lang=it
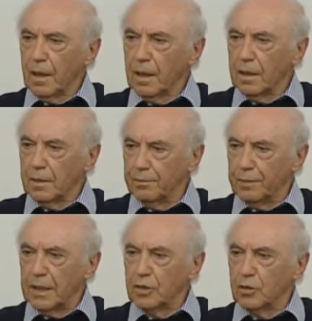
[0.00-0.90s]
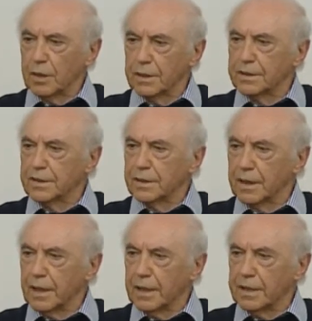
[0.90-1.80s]
Impianto che si
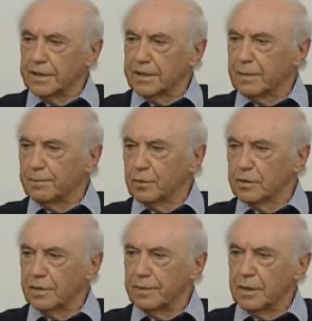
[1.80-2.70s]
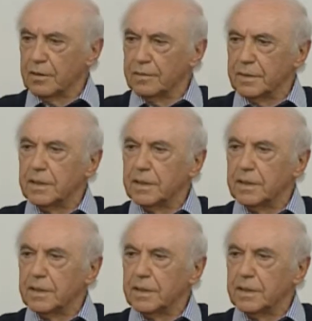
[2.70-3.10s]
realizza a Ponte Pallon